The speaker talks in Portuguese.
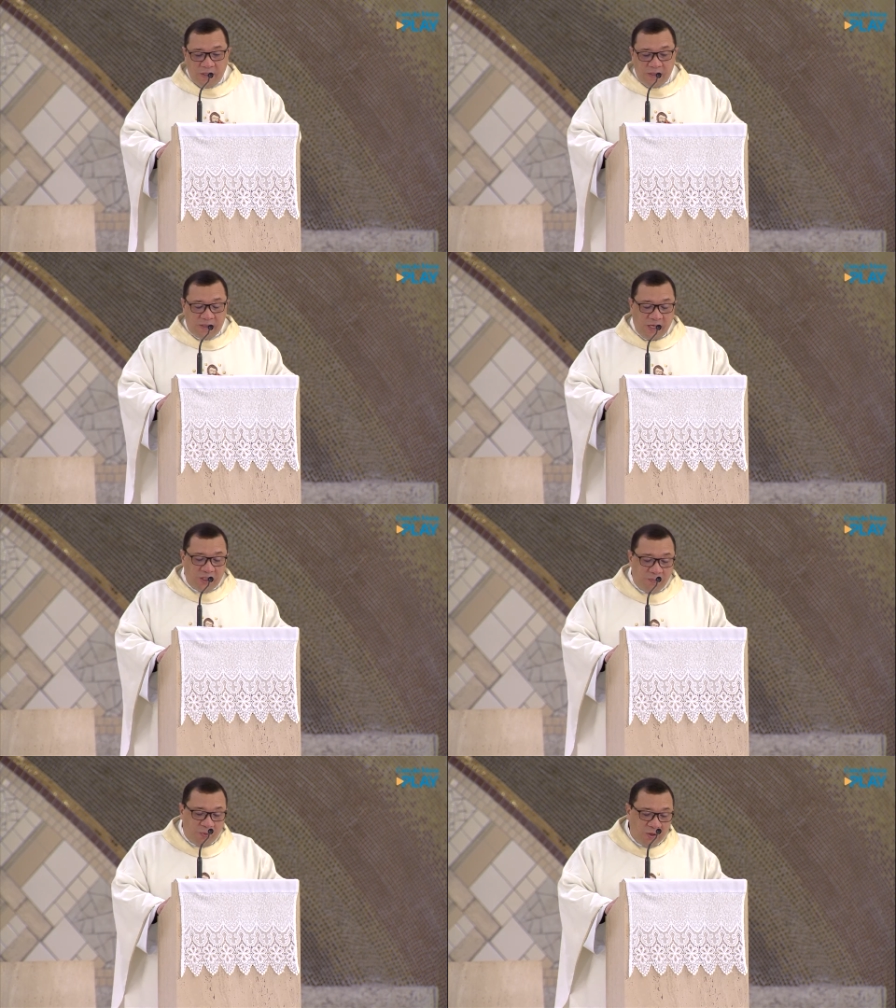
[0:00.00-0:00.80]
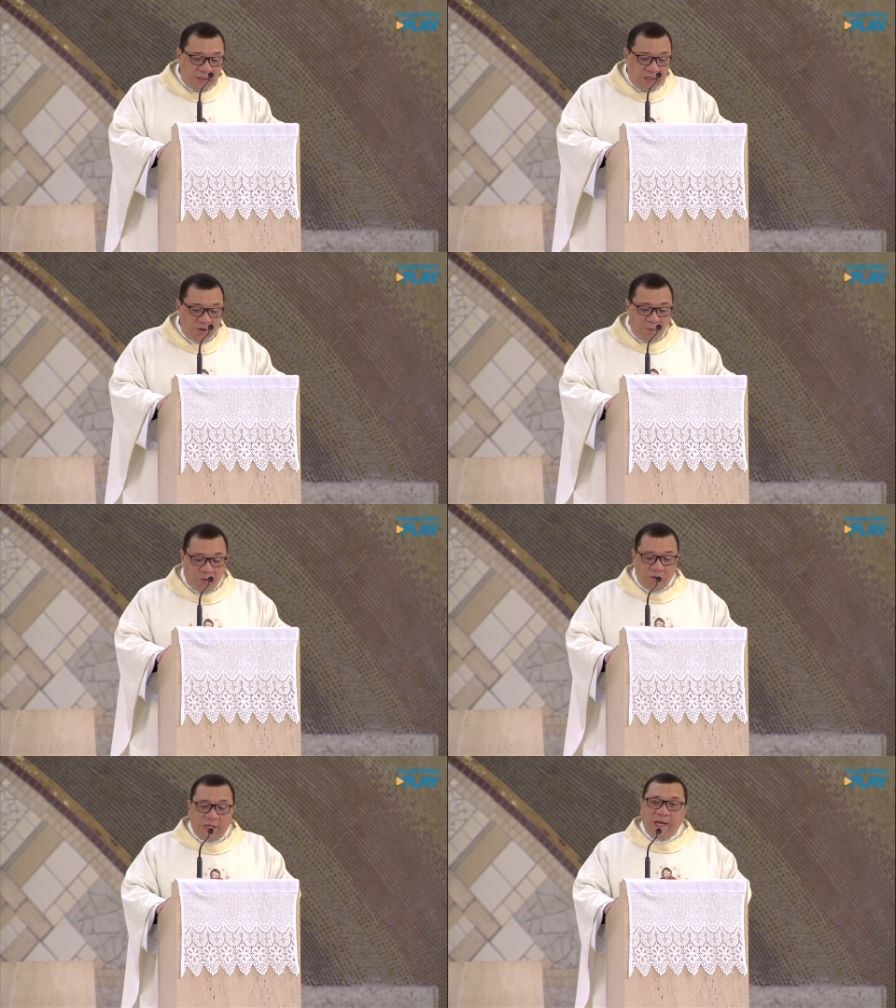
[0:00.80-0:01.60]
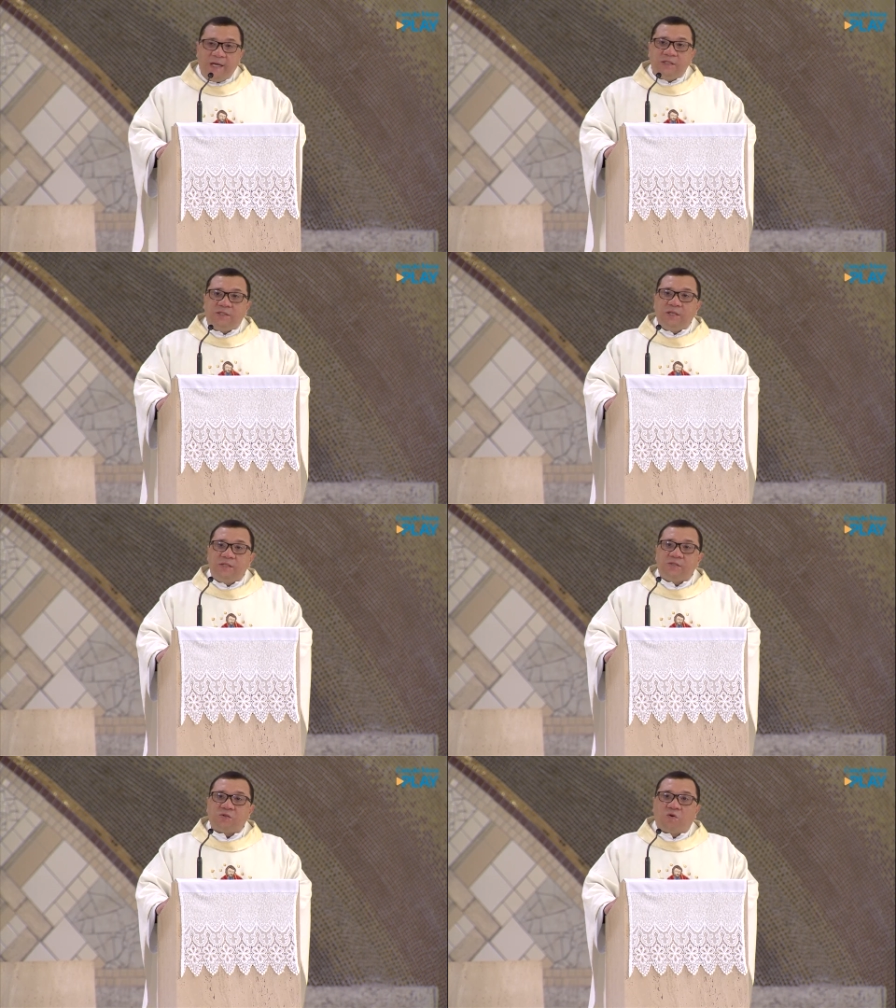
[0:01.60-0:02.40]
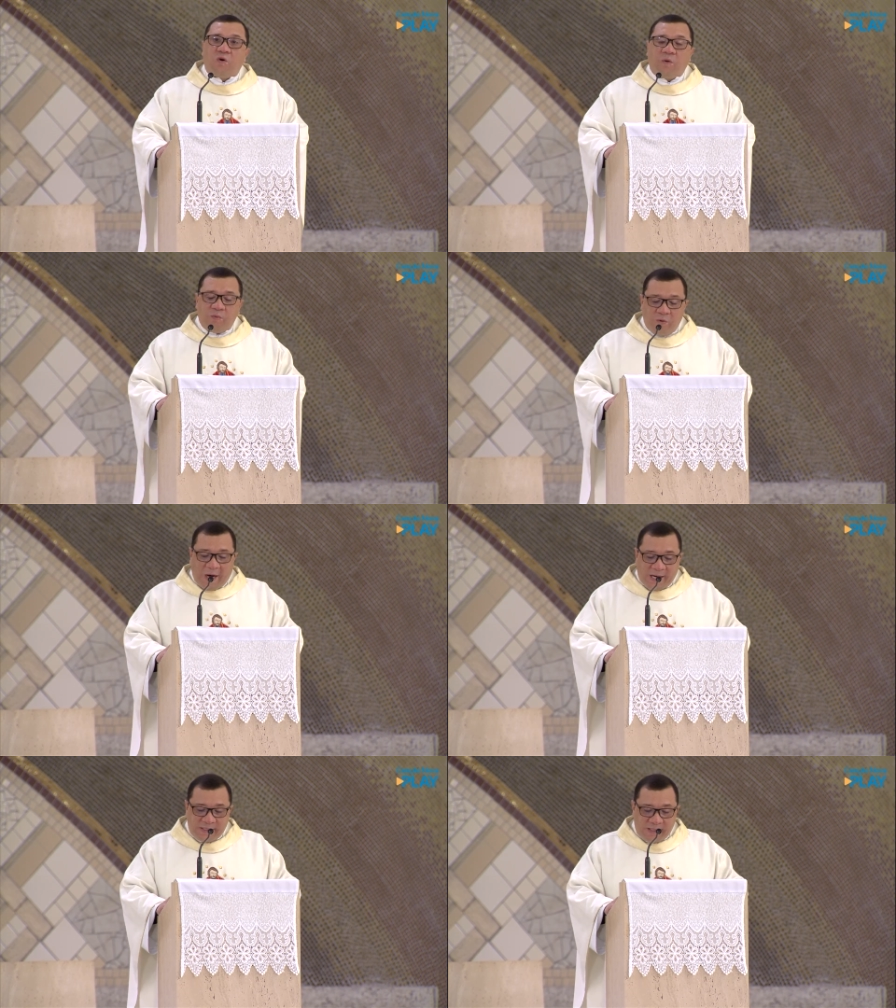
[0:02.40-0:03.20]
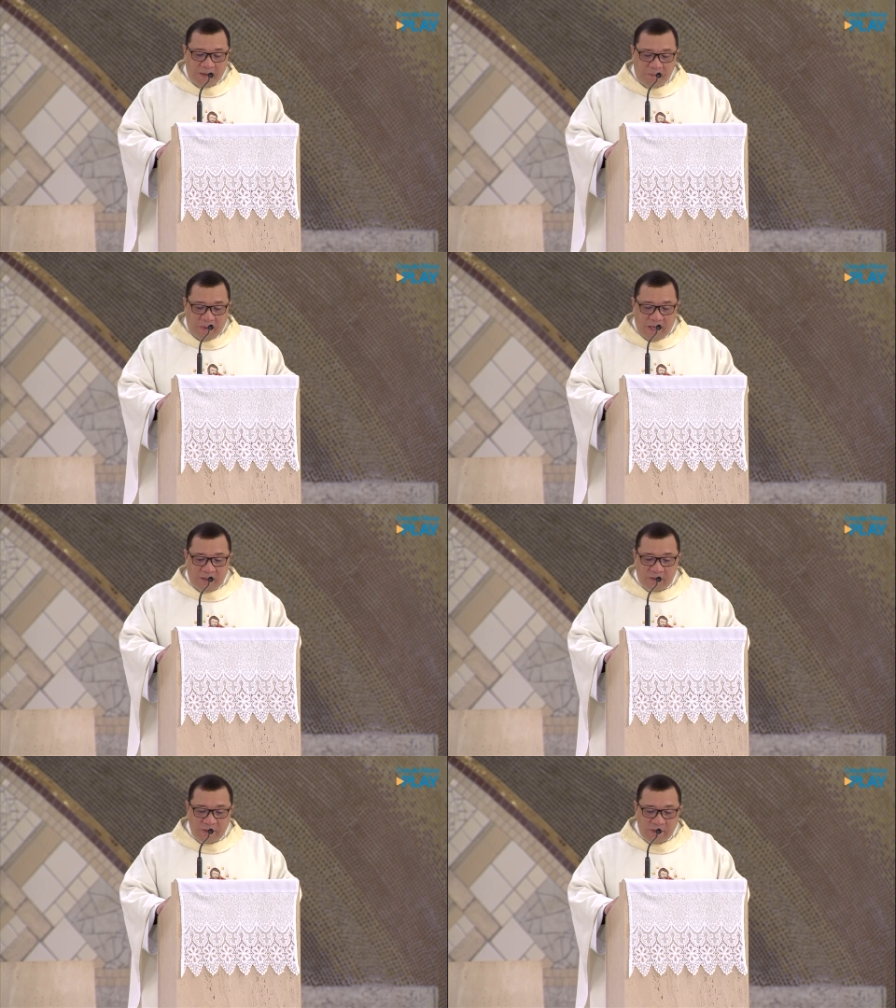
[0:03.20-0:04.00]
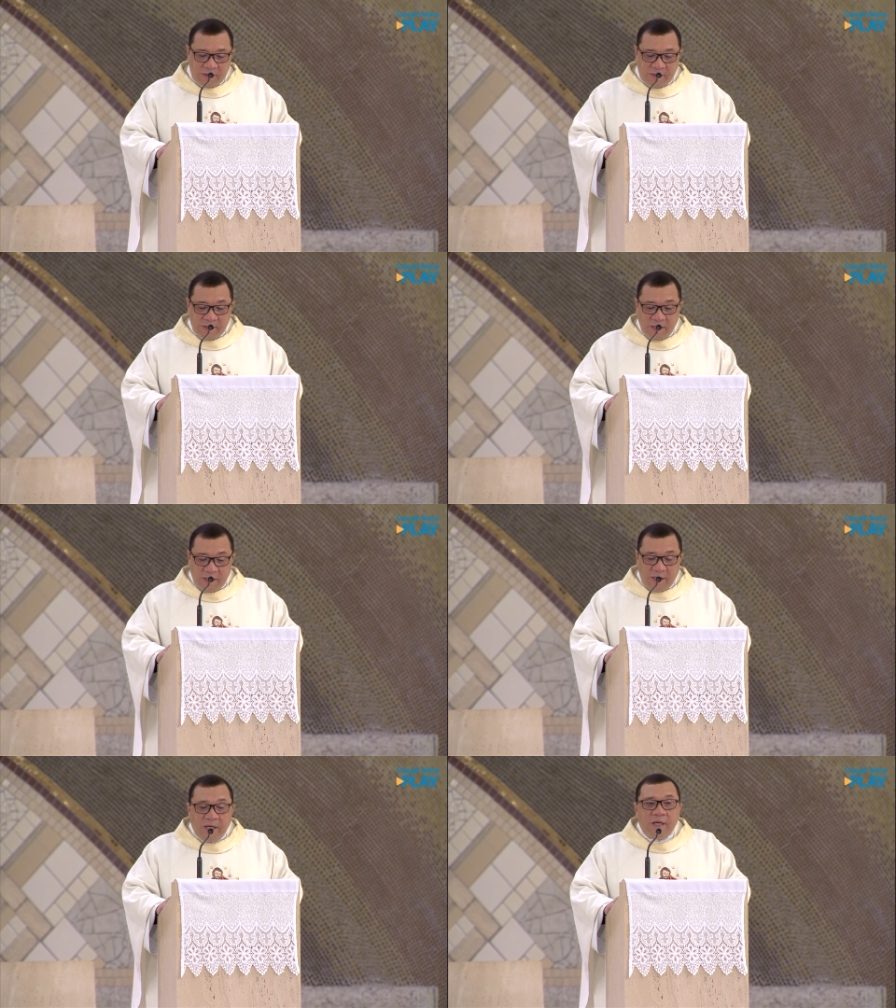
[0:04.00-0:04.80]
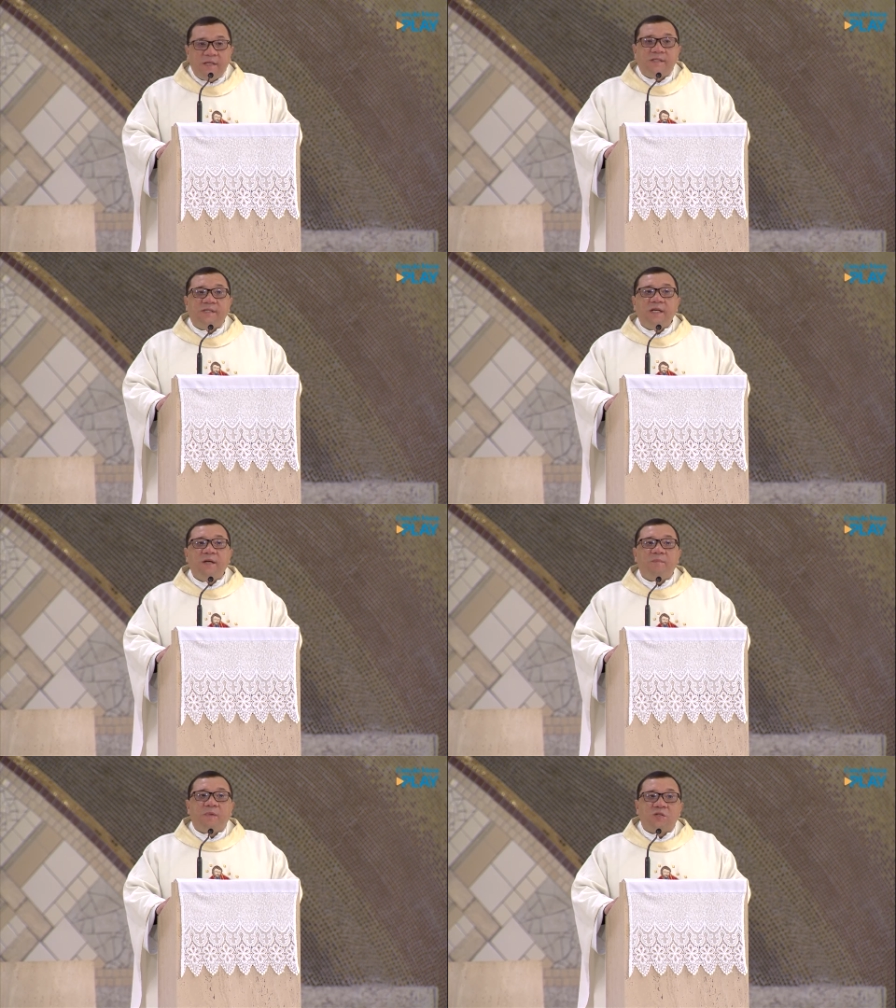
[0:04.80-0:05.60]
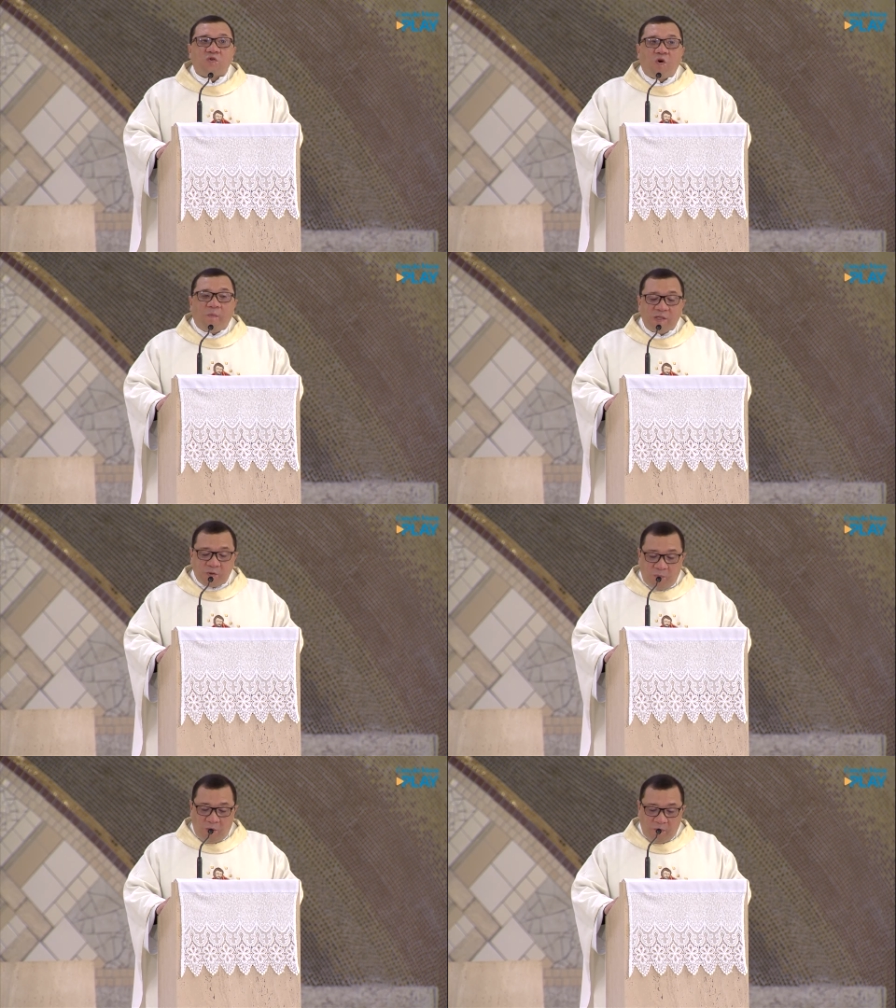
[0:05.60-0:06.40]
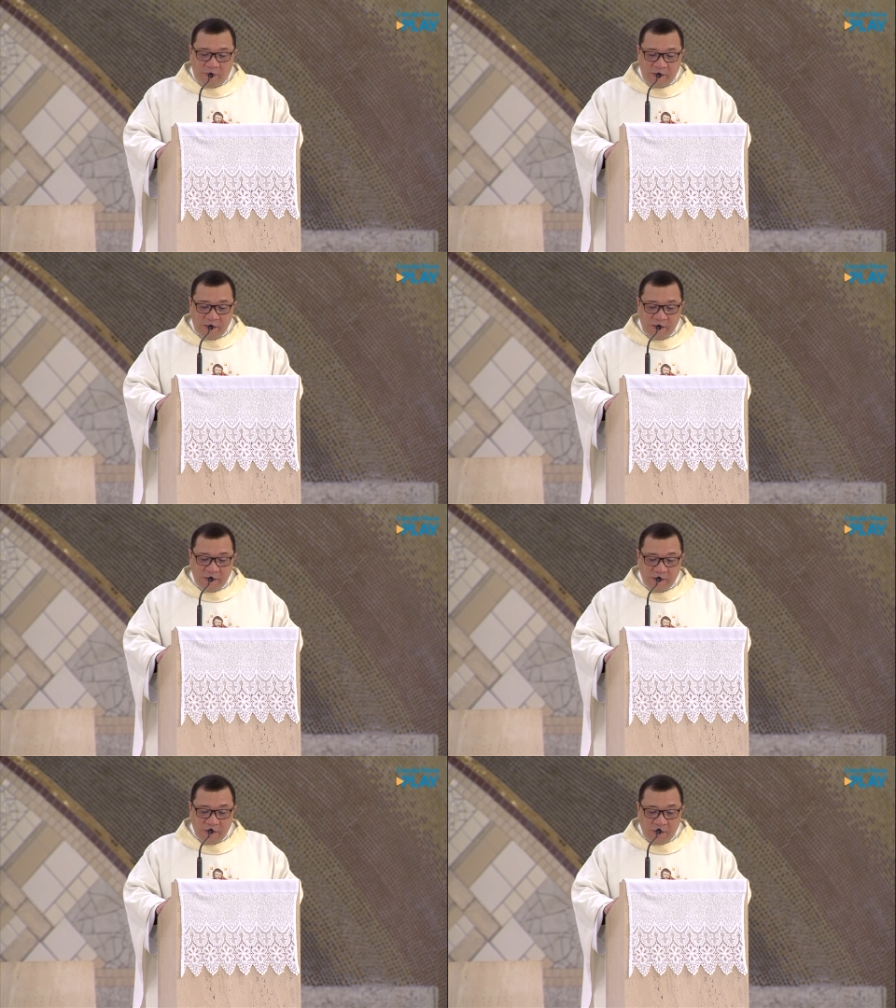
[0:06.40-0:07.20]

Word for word: Sede, portanto, prudentes como as serpentes e simples como as pombas.